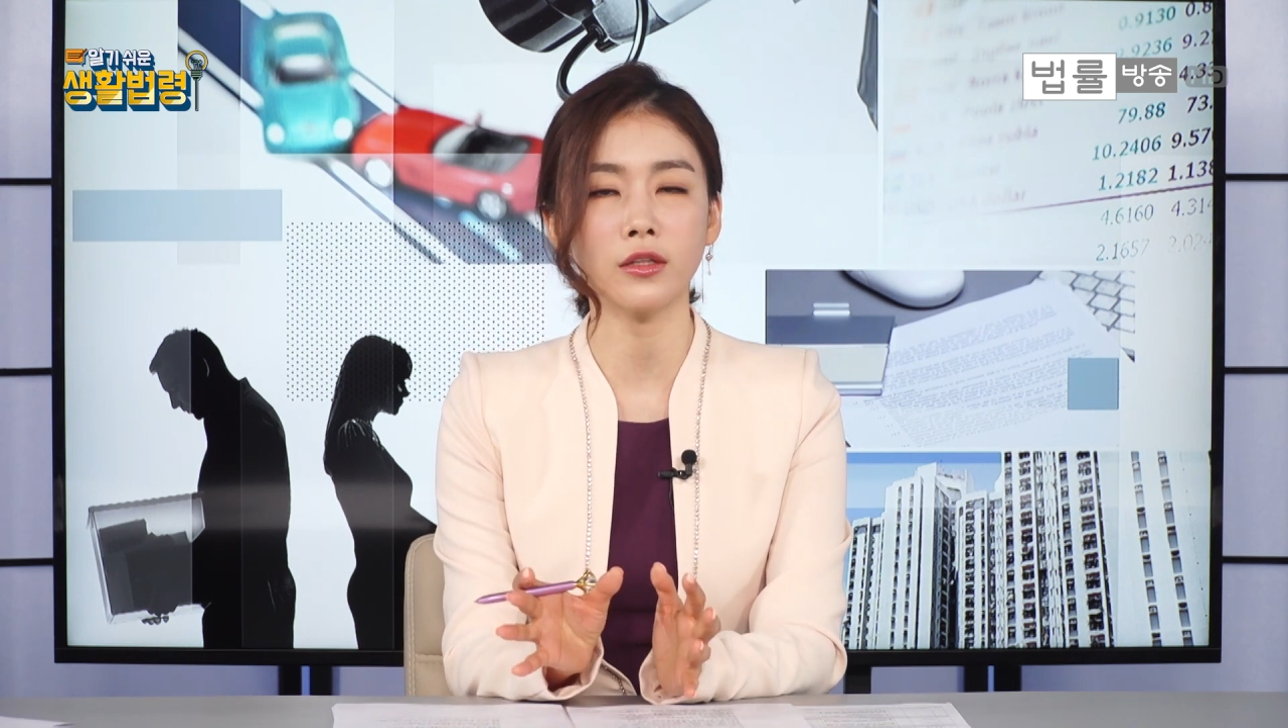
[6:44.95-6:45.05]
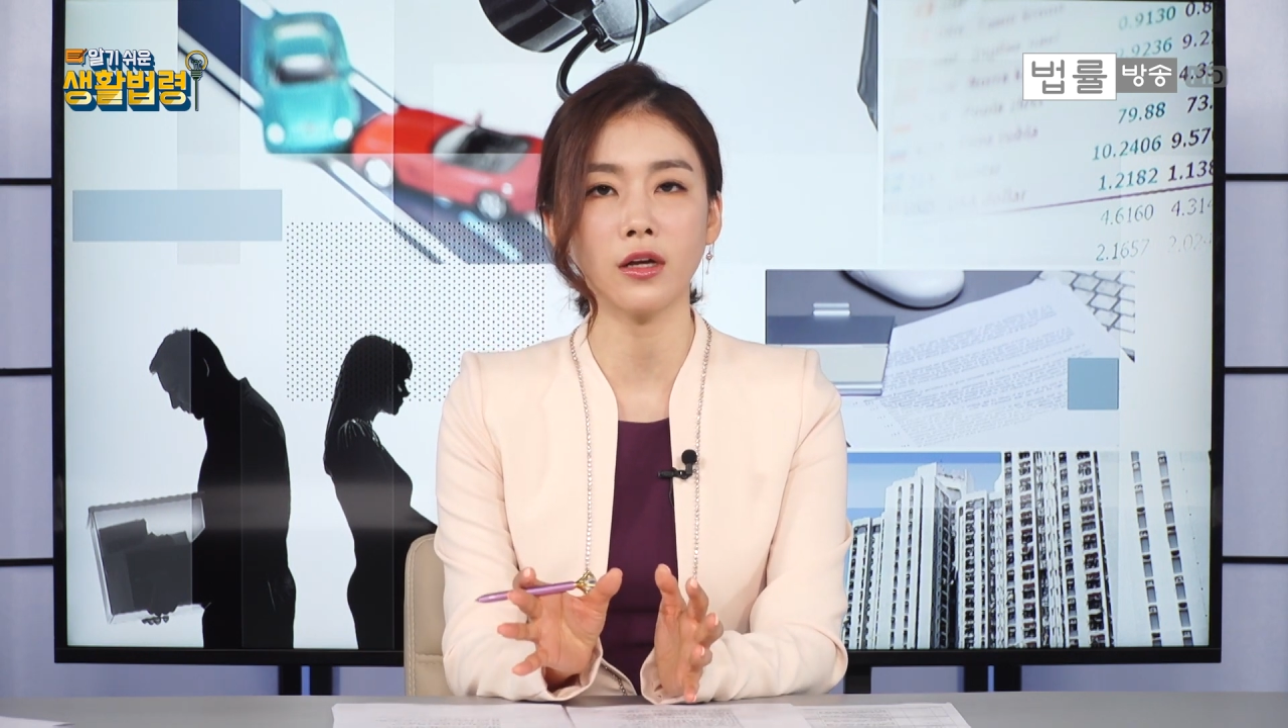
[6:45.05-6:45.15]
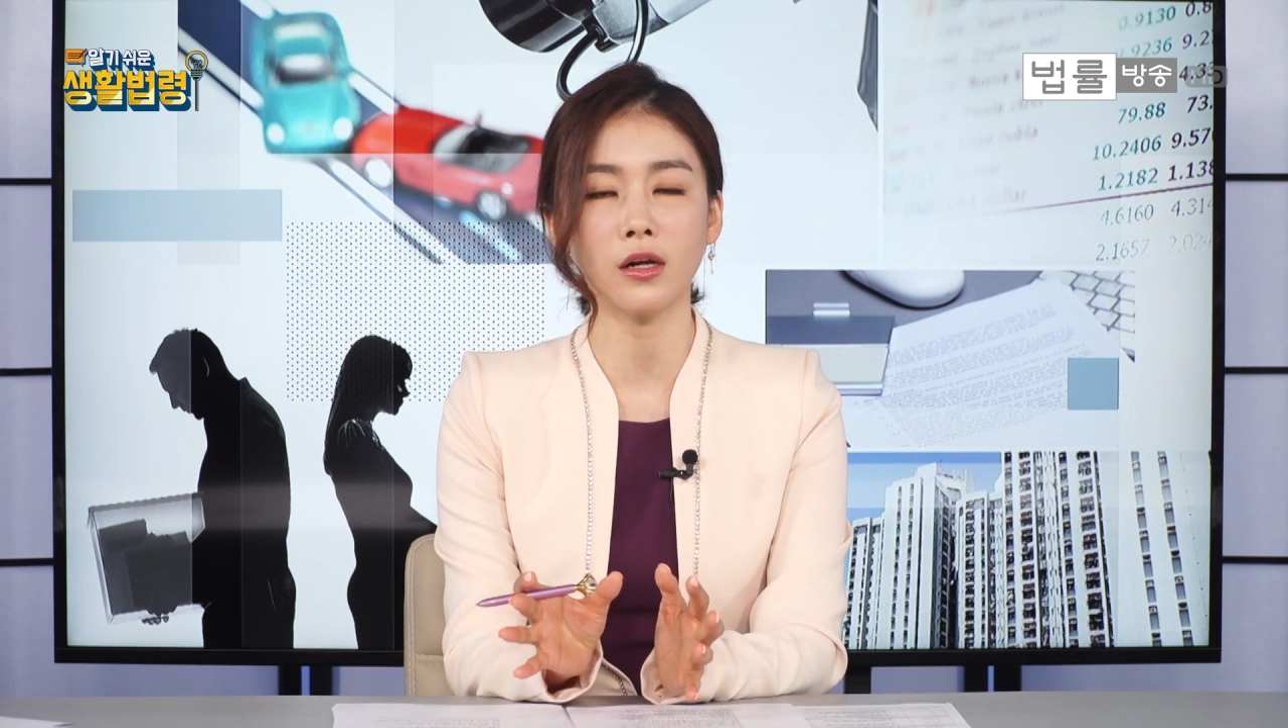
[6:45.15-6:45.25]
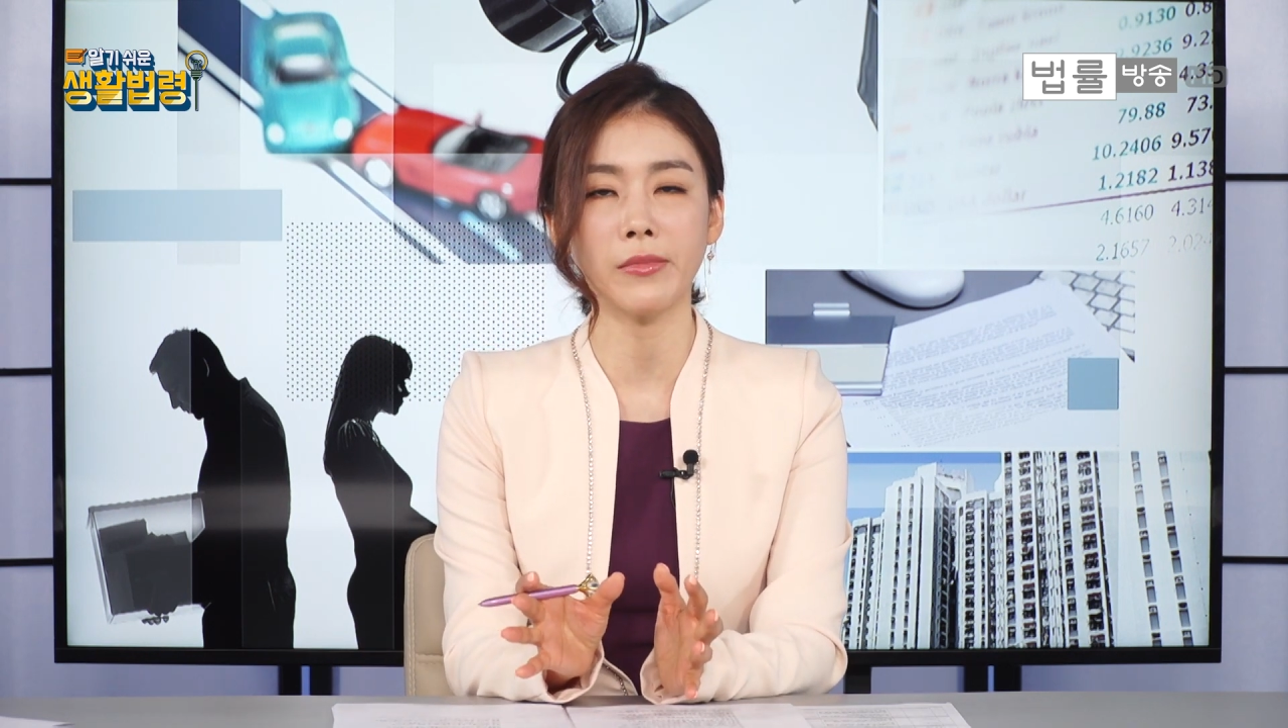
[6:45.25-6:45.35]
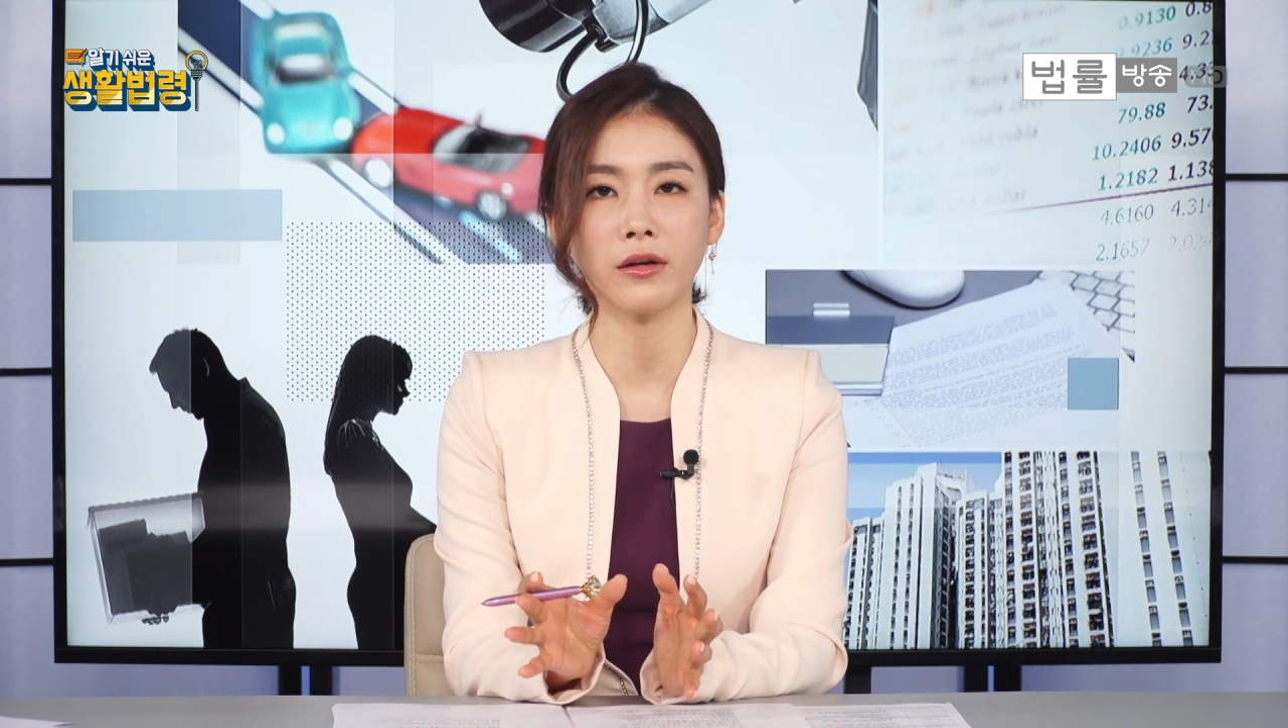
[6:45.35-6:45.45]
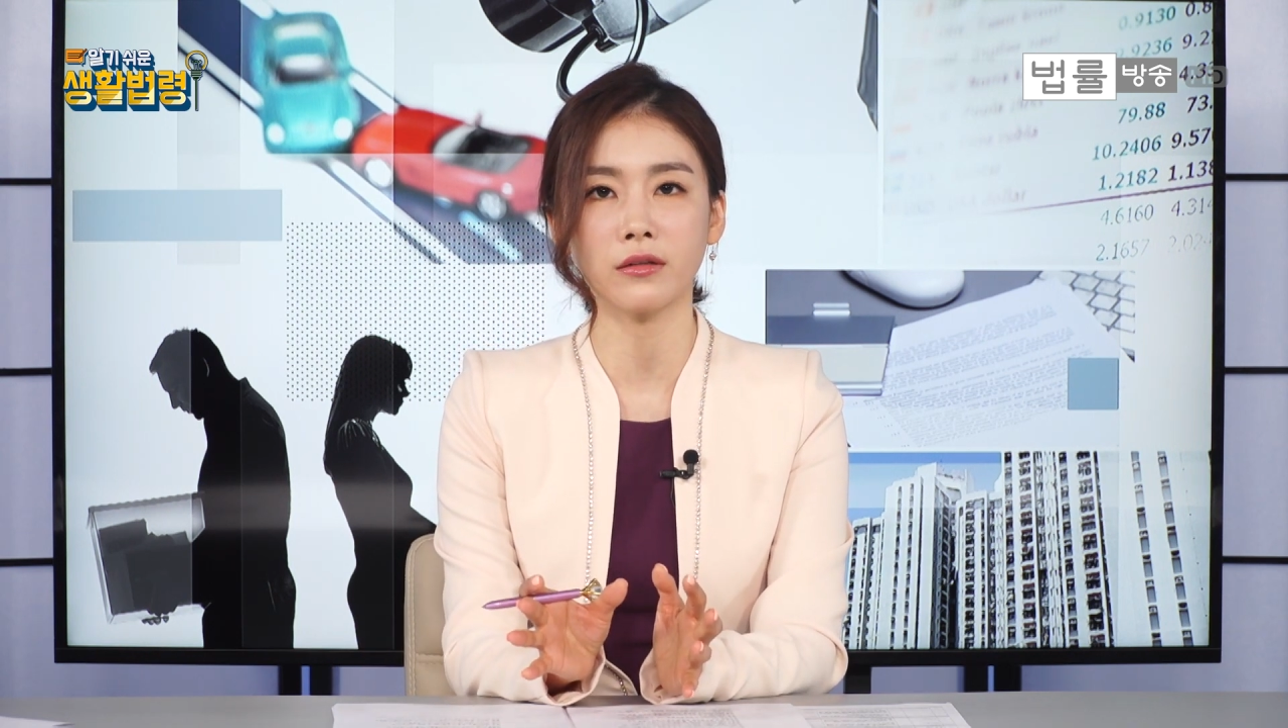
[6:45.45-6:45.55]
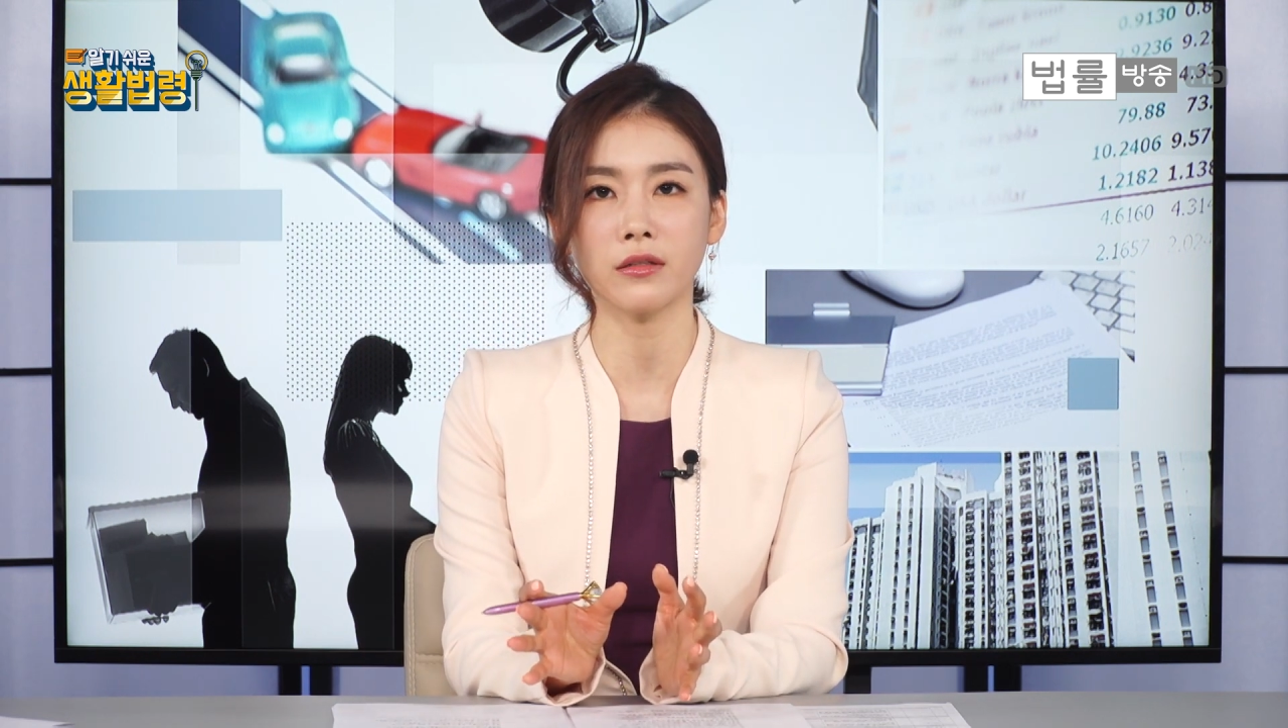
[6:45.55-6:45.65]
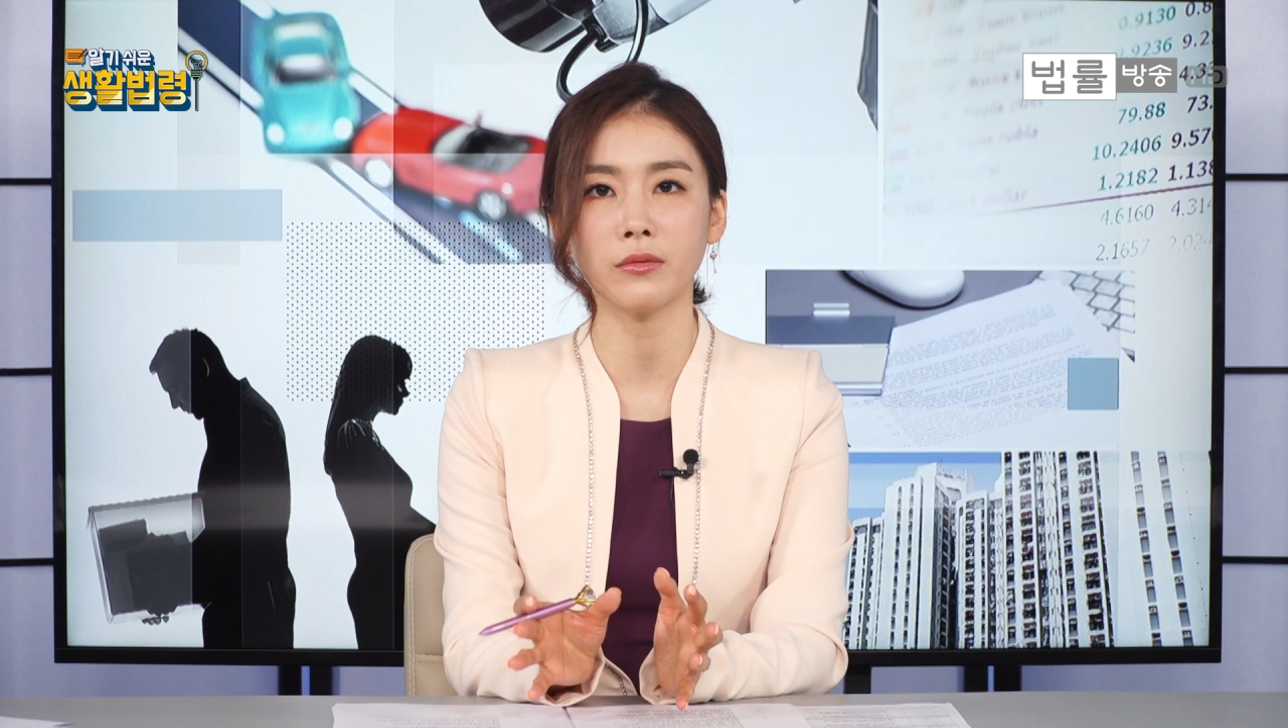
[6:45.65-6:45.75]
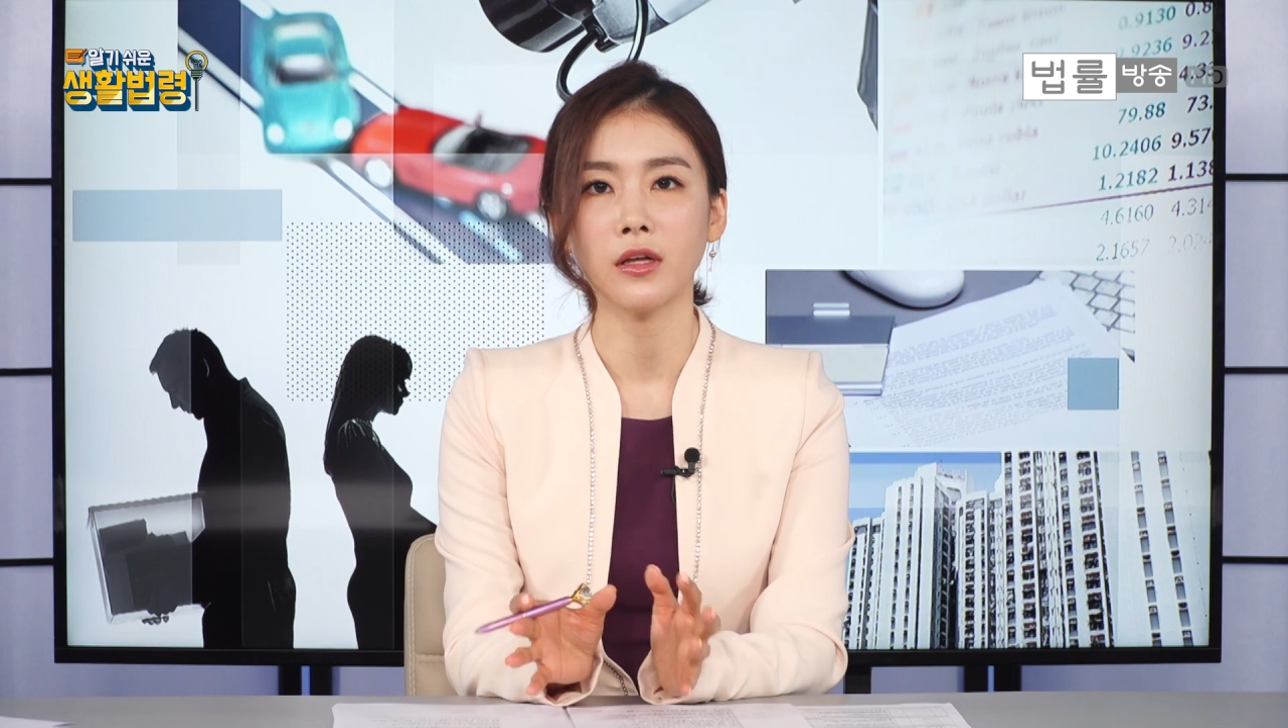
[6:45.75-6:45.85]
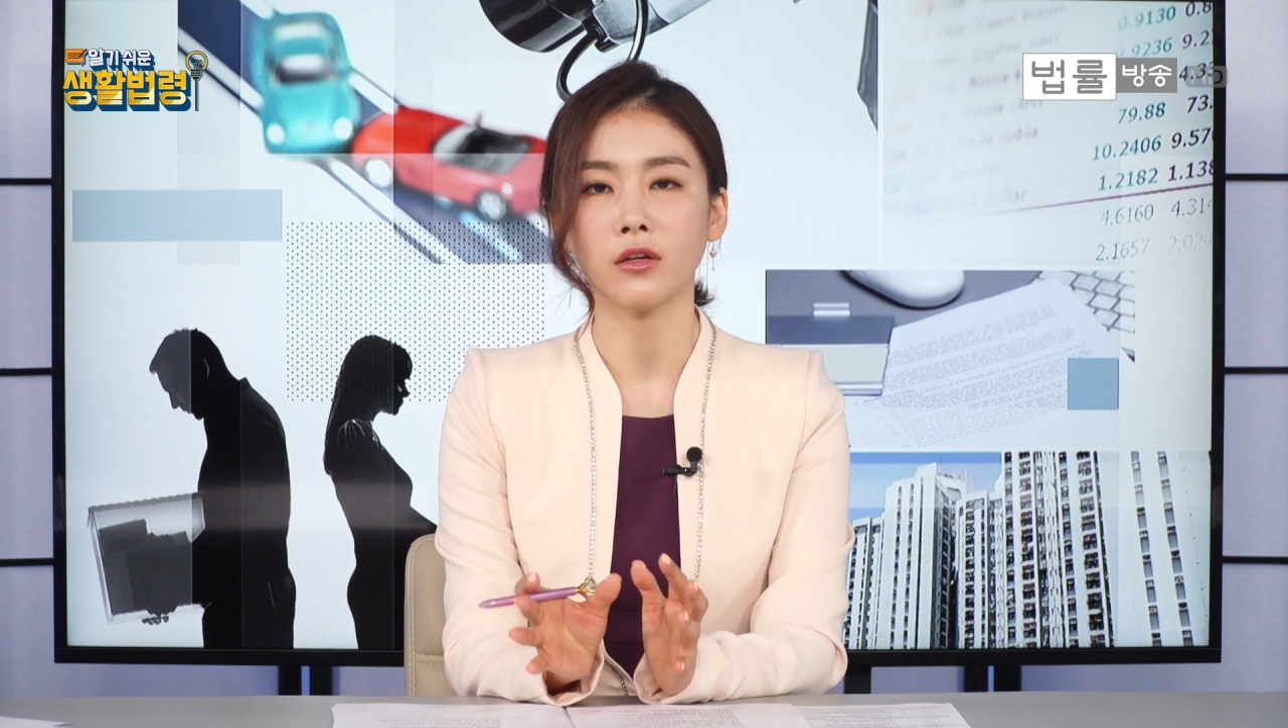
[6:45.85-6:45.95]
해당할
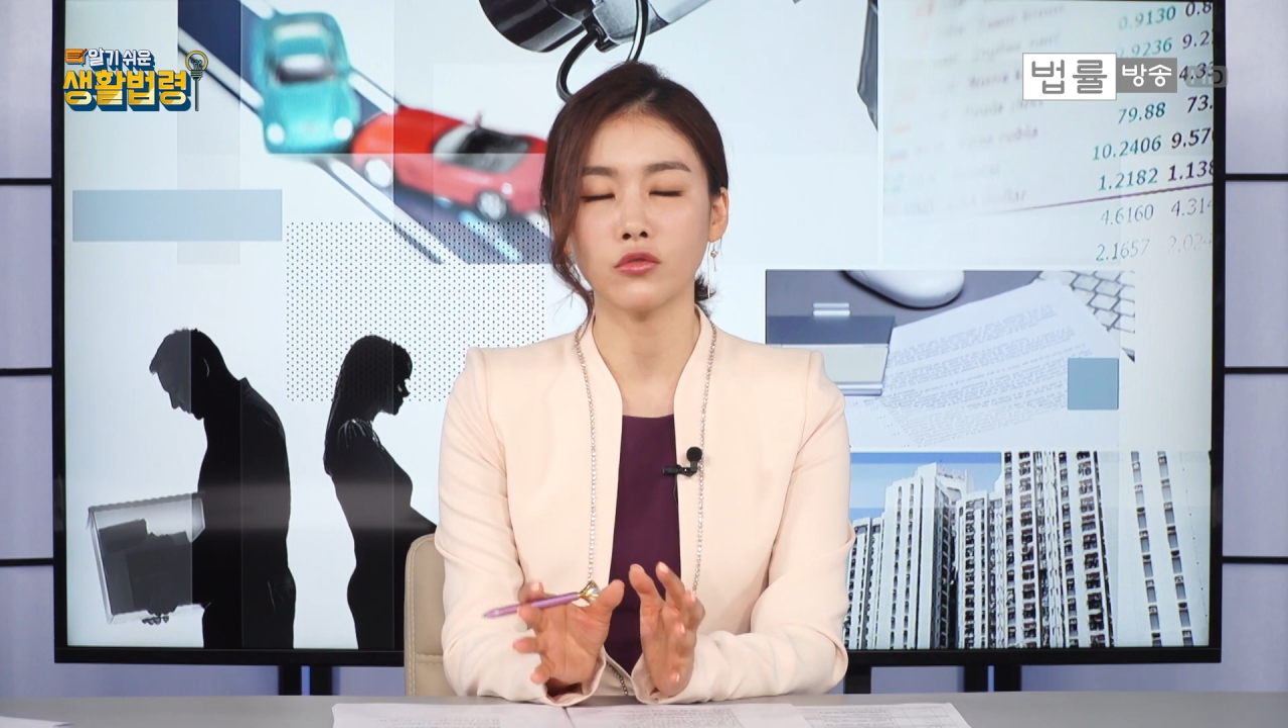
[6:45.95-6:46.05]
만큼